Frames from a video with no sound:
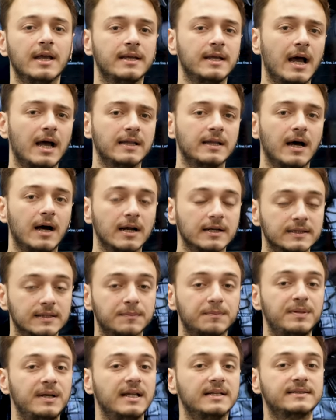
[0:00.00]
Yani
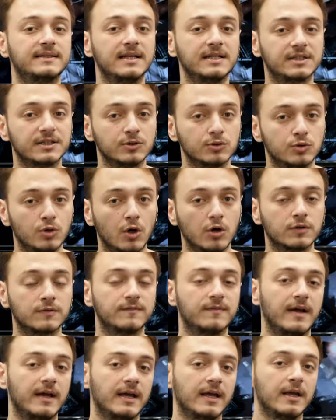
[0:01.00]
artık PlayStation
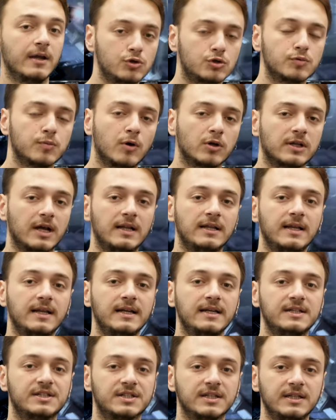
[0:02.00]
4 ve 3
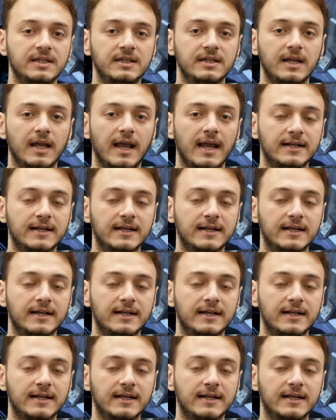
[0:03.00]
modelleri için